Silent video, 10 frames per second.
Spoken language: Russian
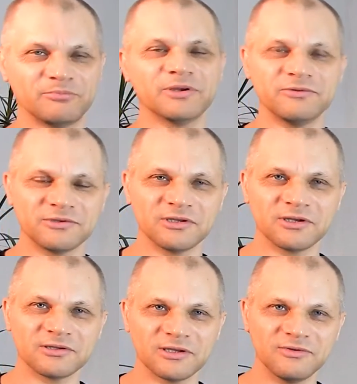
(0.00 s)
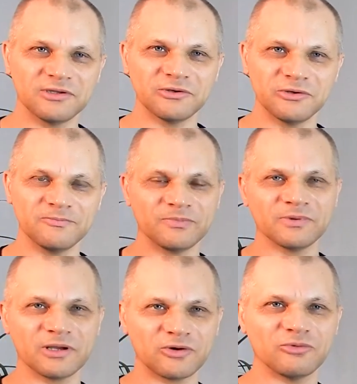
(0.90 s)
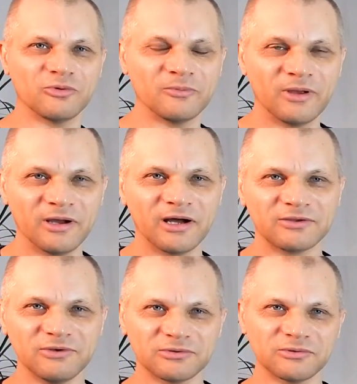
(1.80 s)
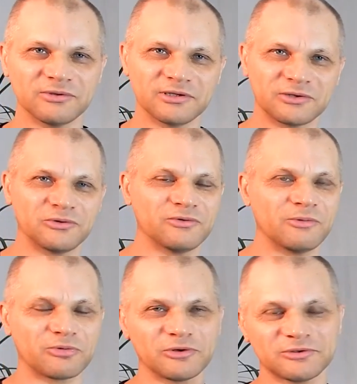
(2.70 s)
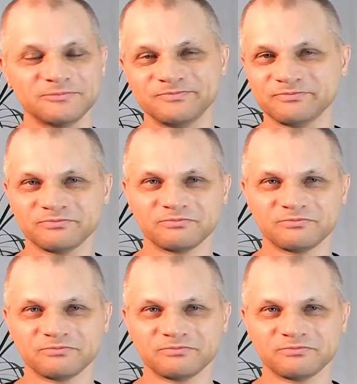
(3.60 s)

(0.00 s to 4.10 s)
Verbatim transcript: посвятить это видео такому ответу на такой вопрос –